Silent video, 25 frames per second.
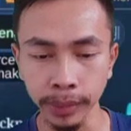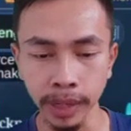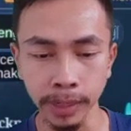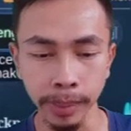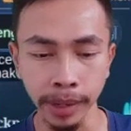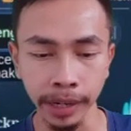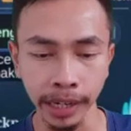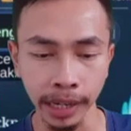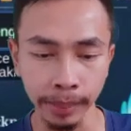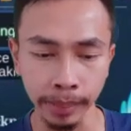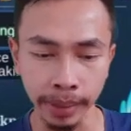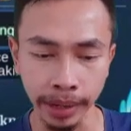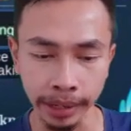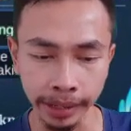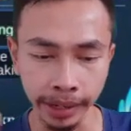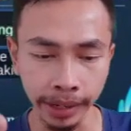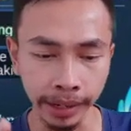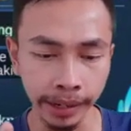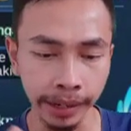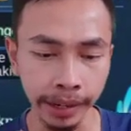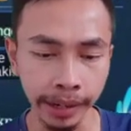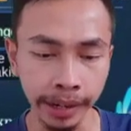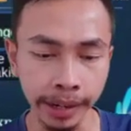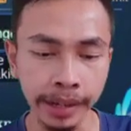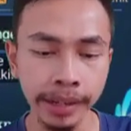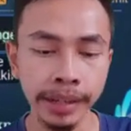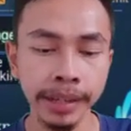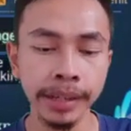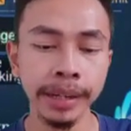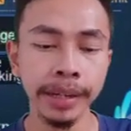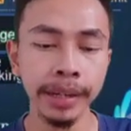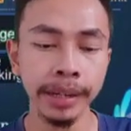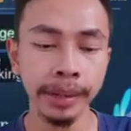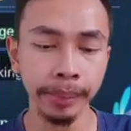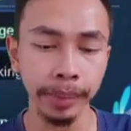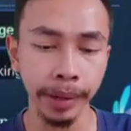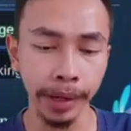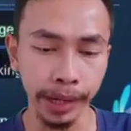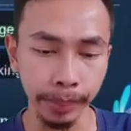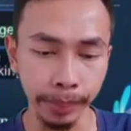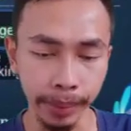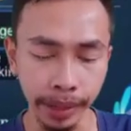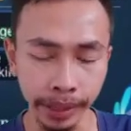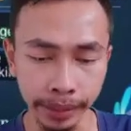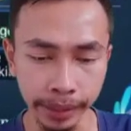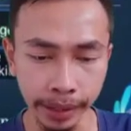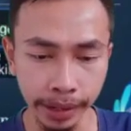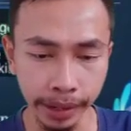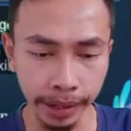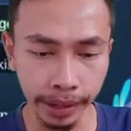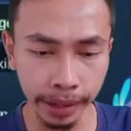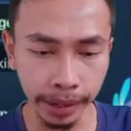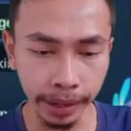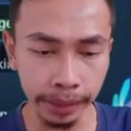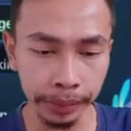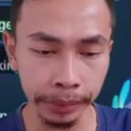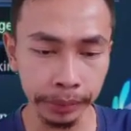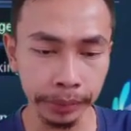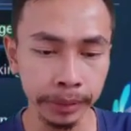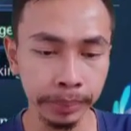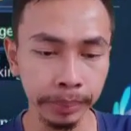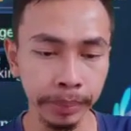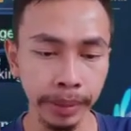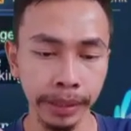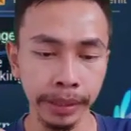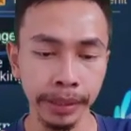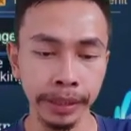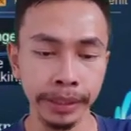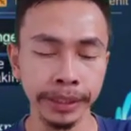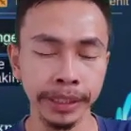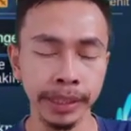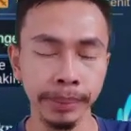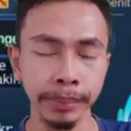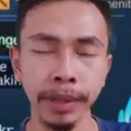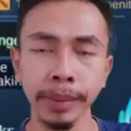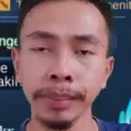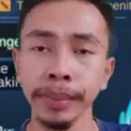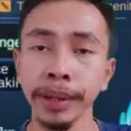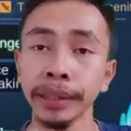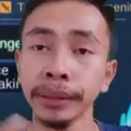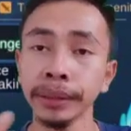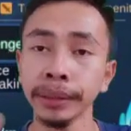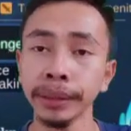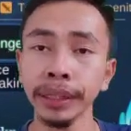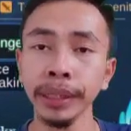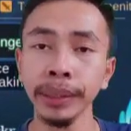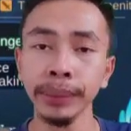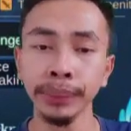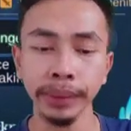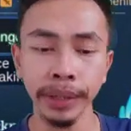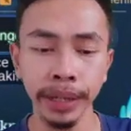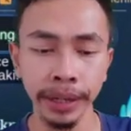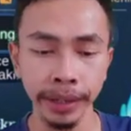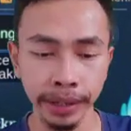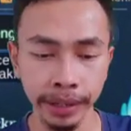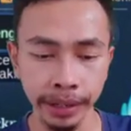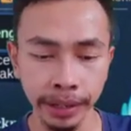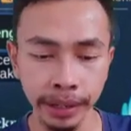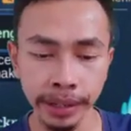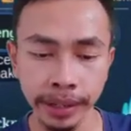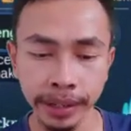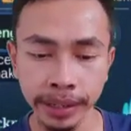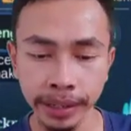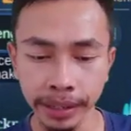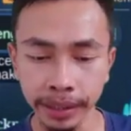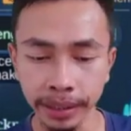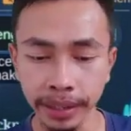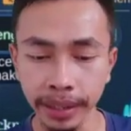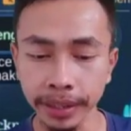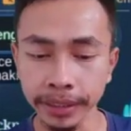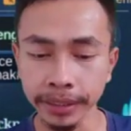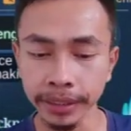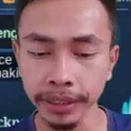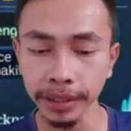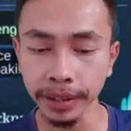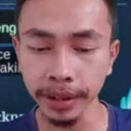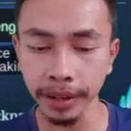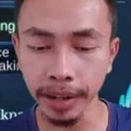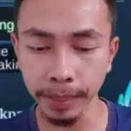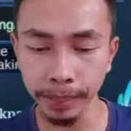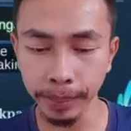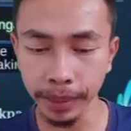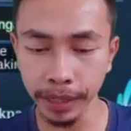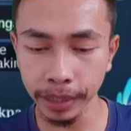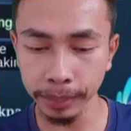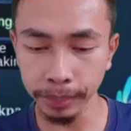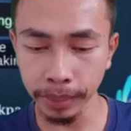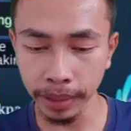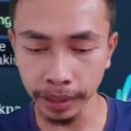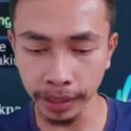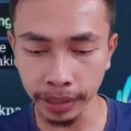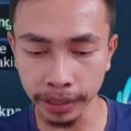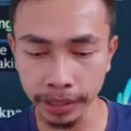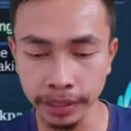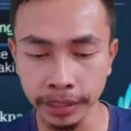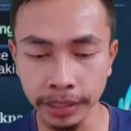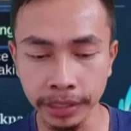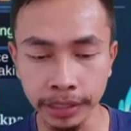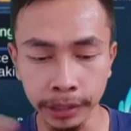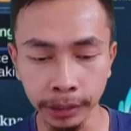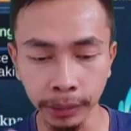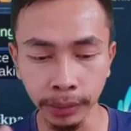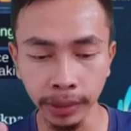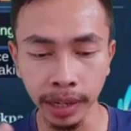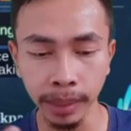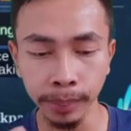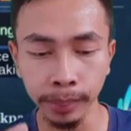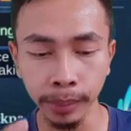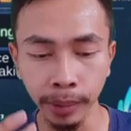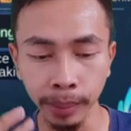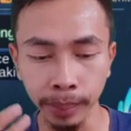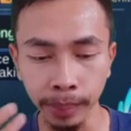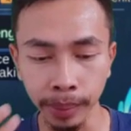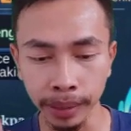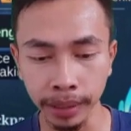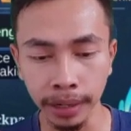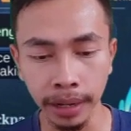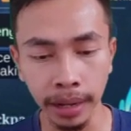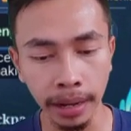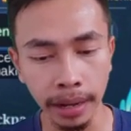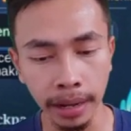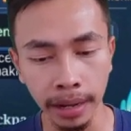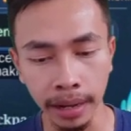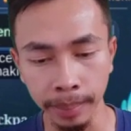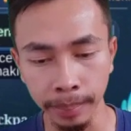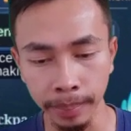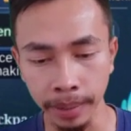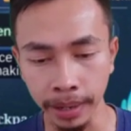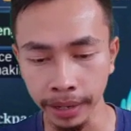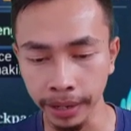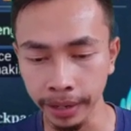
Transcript: tuh udah pakai badang ya, pakai badang, terus pakai siapa? Battery, kuda ya. Nah di sini kakak pengen pakai hero yang belum pernah kakak